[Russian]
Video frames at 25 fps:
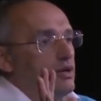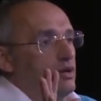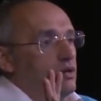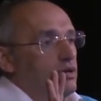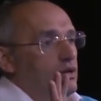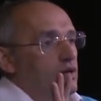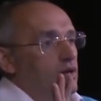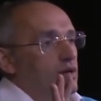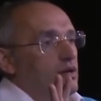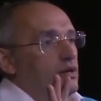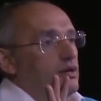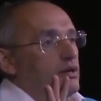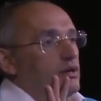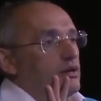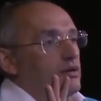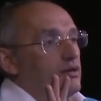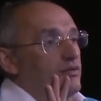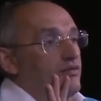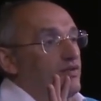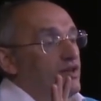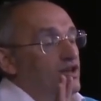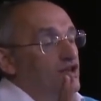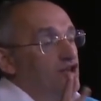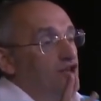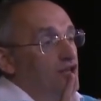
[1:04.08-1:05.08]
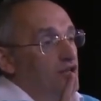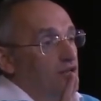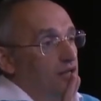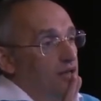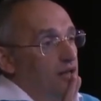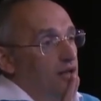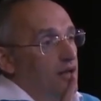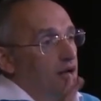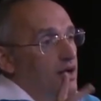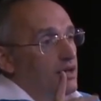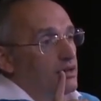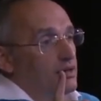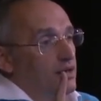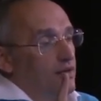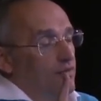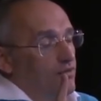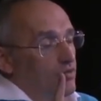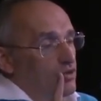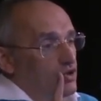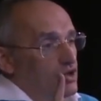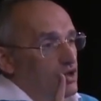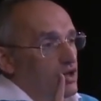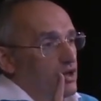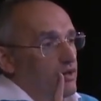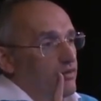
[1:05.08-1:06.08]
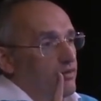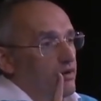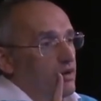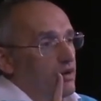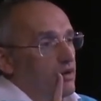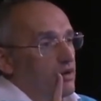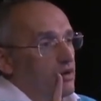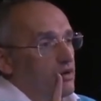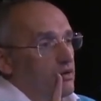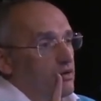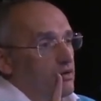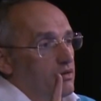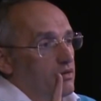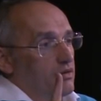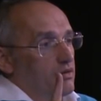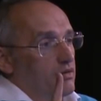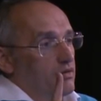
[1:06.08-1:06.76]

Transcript: они две жены одного человека,